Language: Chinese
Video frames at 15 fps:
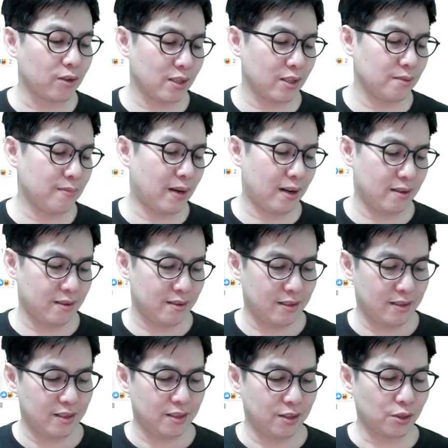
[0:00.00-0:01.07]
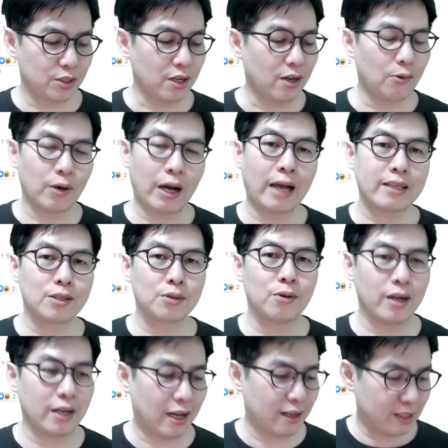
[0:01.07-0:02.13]
理吗？有时候我还是
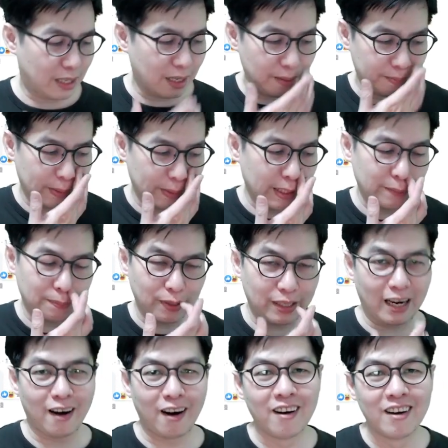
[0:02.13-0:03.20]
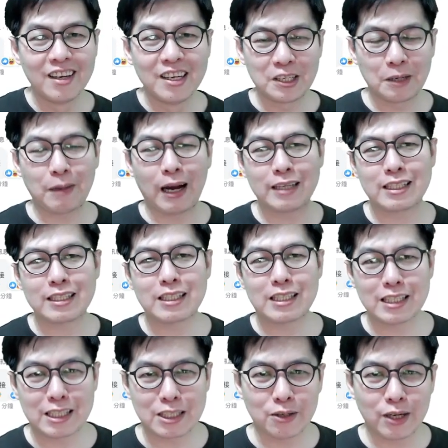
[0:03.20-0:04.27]
会啦，可比例不高。那么还是自
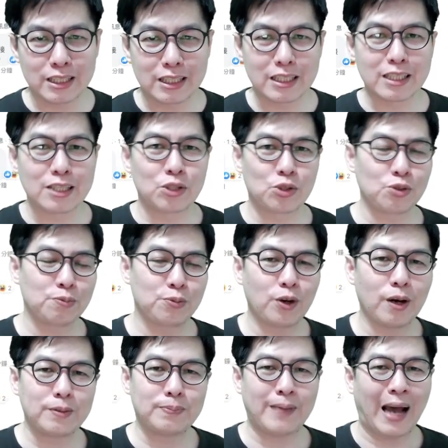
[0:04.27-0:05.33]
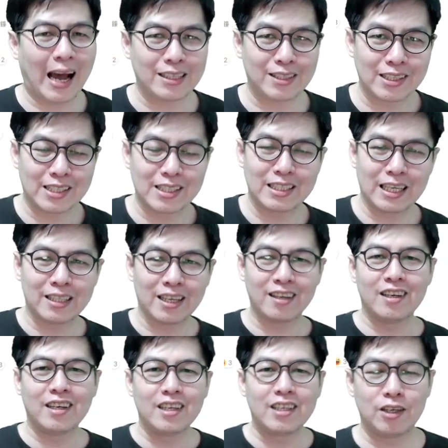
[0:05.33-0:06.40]
己会自己煮，不过怕就是真的，
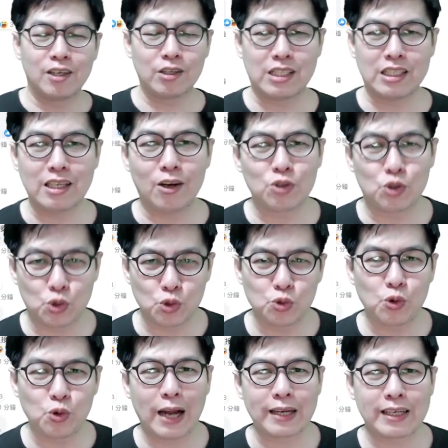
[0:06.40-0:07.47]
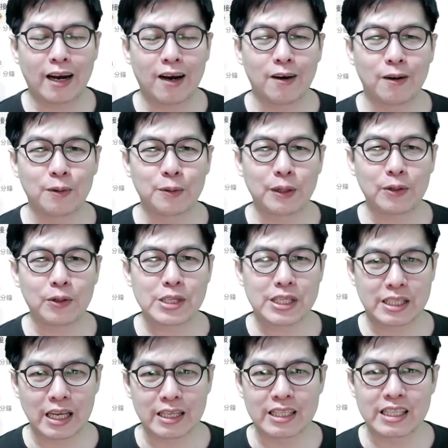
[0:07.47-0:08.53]
有时候煮完然后
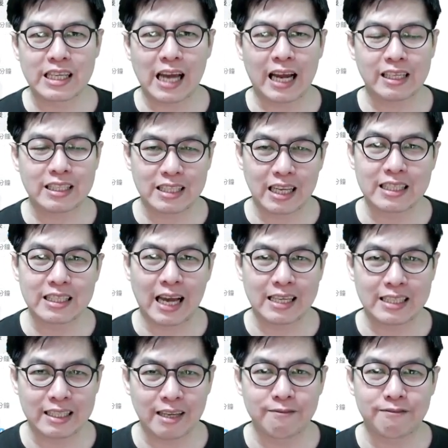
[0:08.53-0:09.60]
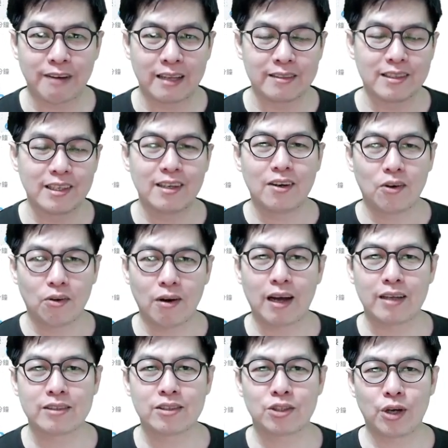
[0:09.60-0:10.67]
剩下的剩菜剩饭，哇，
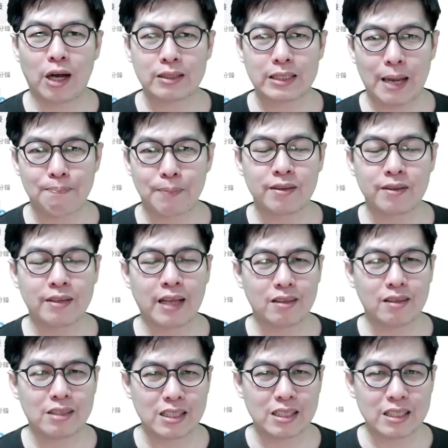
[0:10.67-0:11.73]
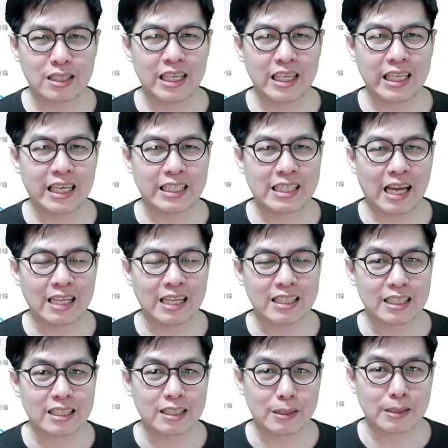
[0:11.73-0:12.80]
就要在冰，然后吃隔夜餐其
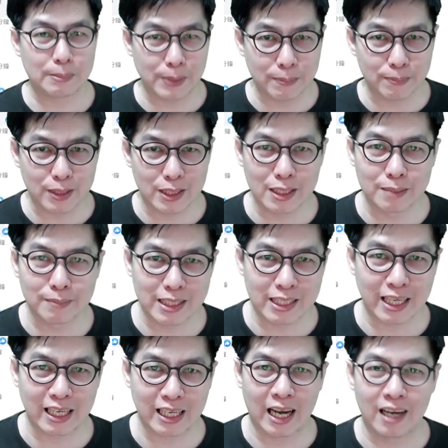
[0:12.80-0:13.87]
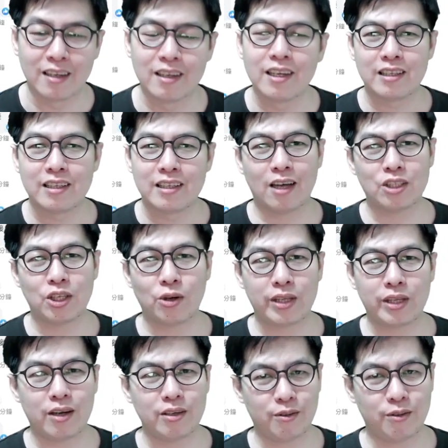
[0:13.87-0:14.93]
实并不是那么健康，然后丢
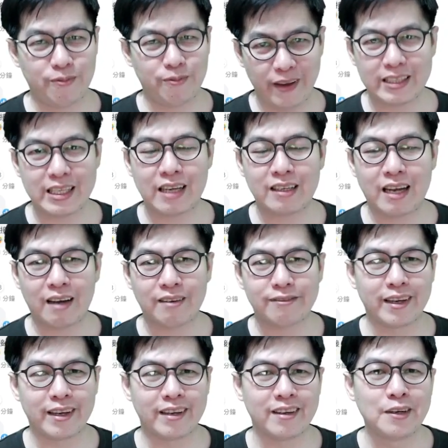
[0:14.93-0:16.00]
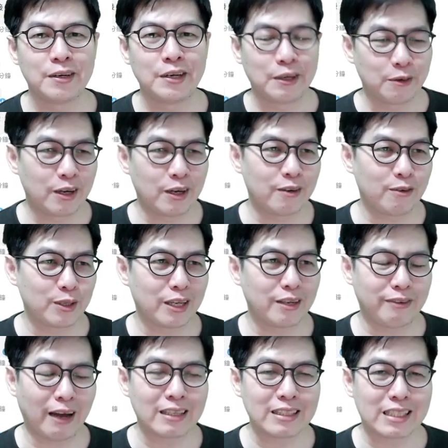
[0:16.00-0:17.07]
掉又非常浪费。我我的
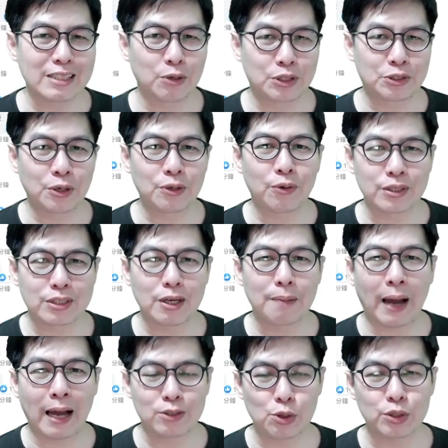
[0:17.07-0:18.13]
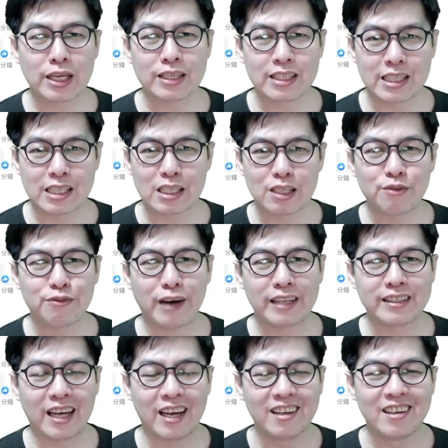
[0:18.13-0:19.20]
方式，我做我是会把它做成稀饭
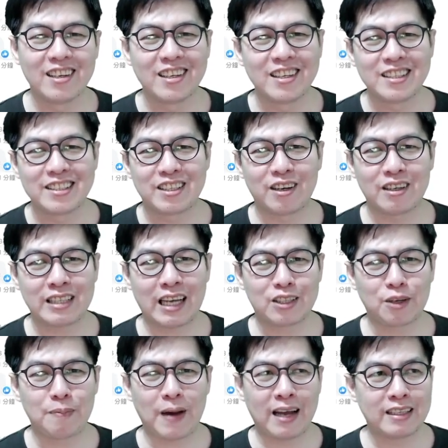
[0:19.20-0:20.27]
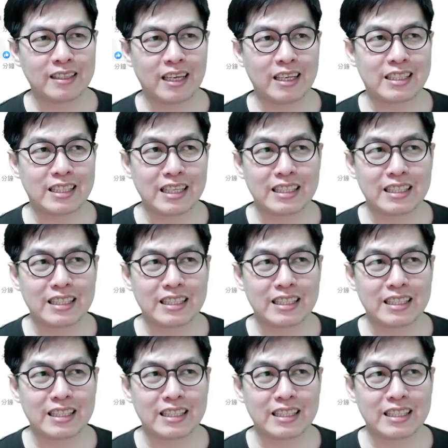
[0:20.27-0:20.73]
的，就那就把那些剩